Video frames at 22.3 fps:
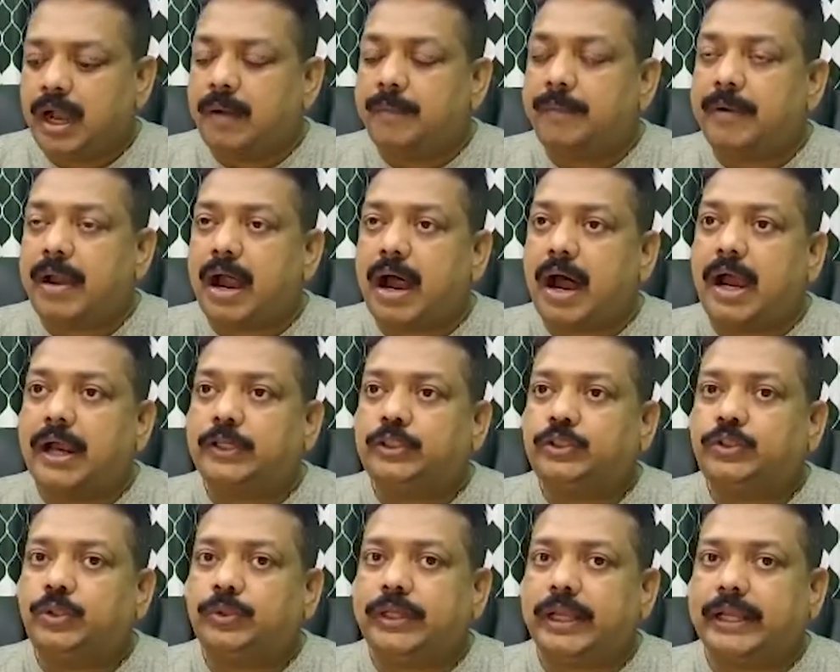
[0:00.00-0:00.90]
আমরা
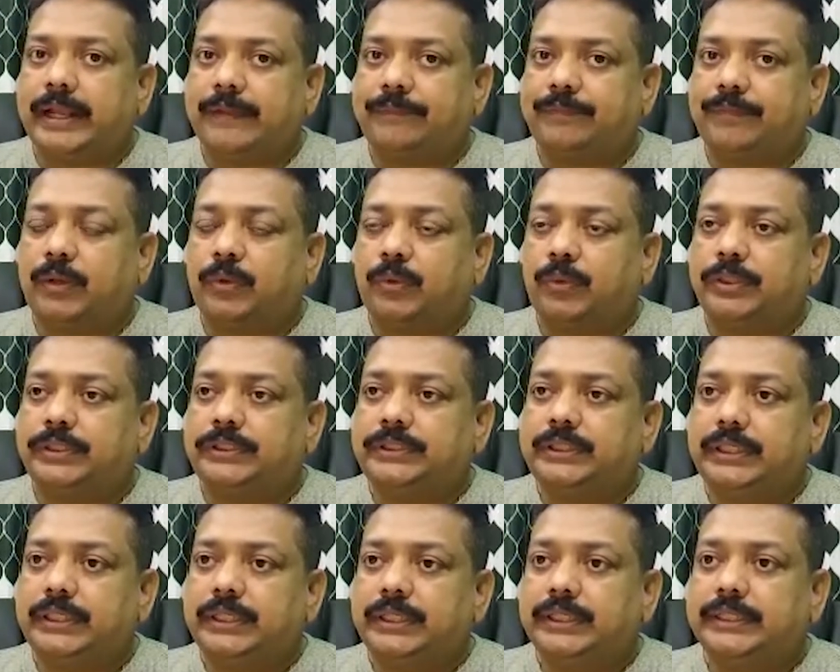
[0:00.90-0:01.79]
আটজনকে গ্রেপ্তার
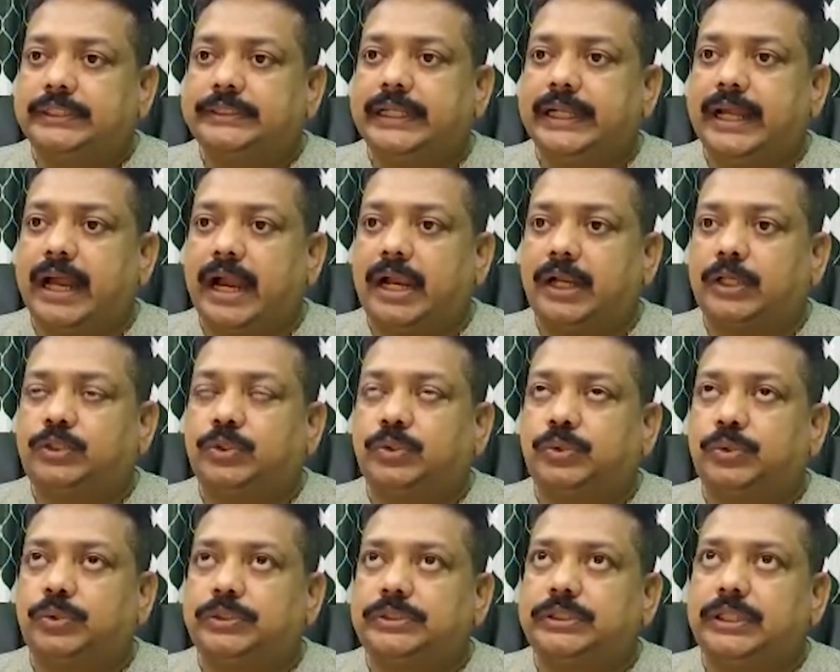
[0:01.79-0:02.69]
করেছি যে
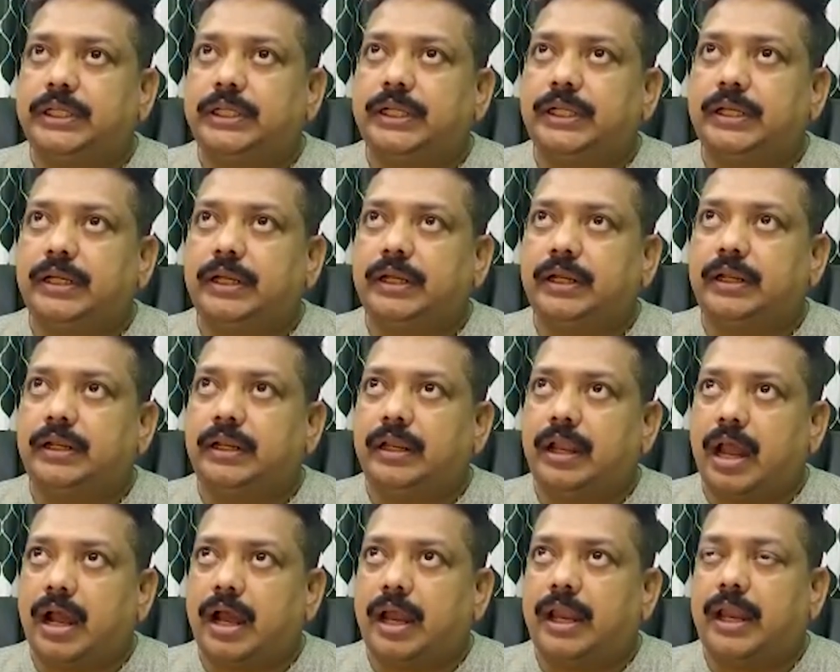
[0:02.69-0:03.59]
আটজন হচ্ছে
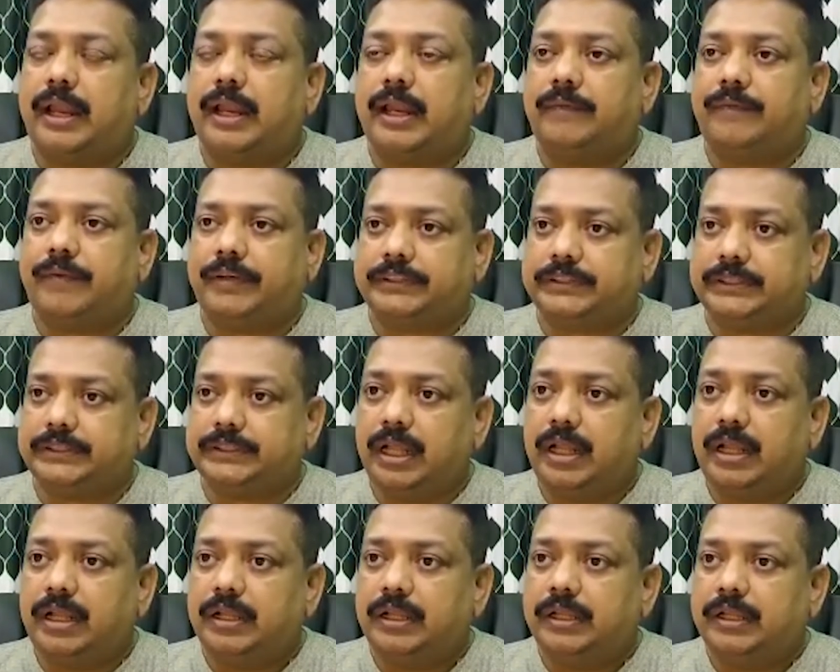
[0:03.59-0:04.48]
নাগাল্যান্ডের
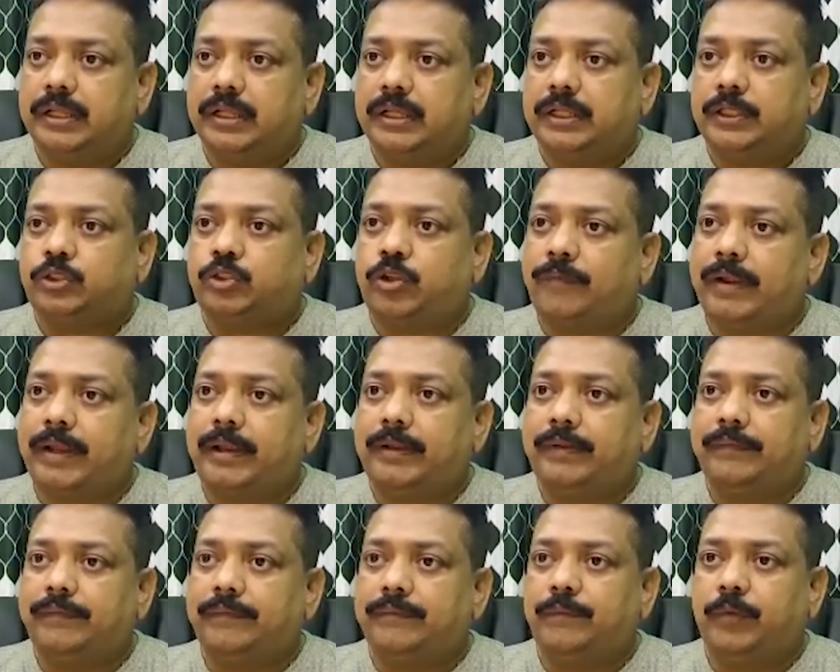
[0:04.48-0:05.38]
বাসিন্দা সবাই
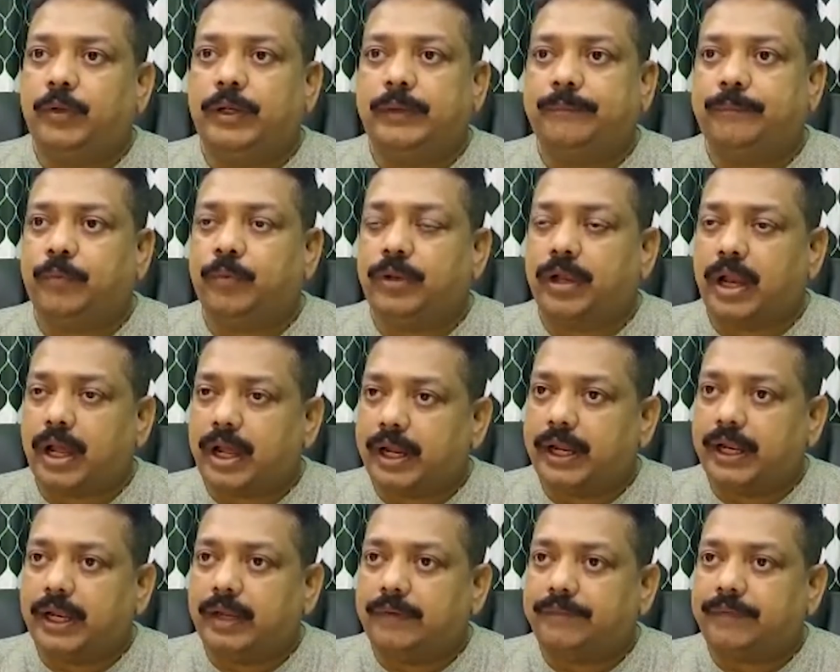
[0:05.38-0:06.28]
মণিপুর
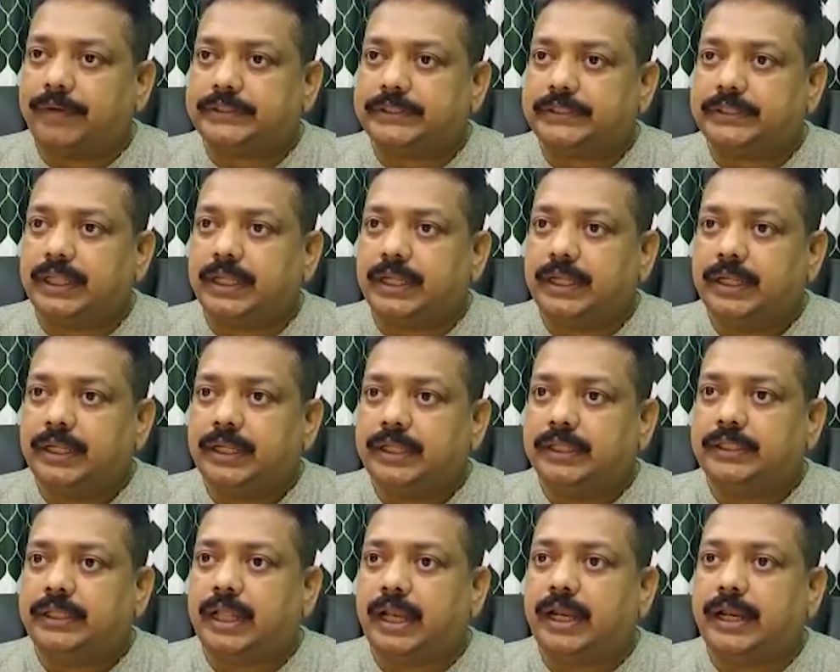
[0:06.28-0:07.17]
নাগাল্যান্ডের বাসিন্দা
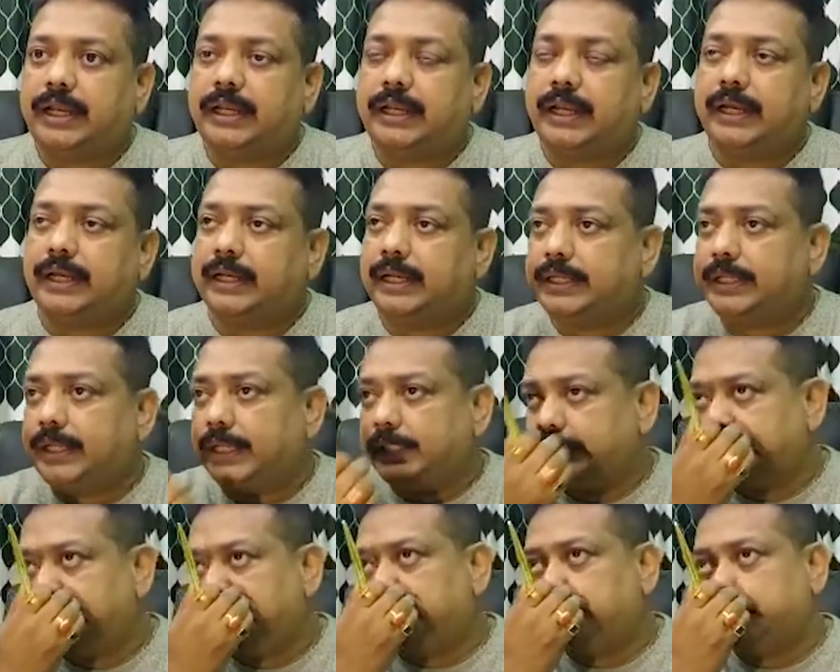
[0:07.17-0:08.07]
তারা এটা নিয়ে
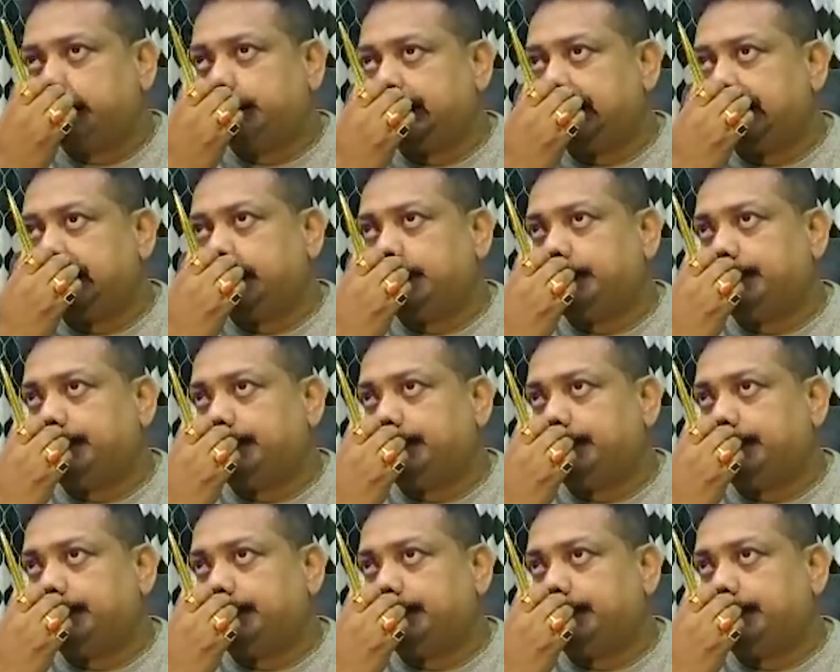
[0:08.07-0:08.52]
যাচ্ছিল হচ্ছে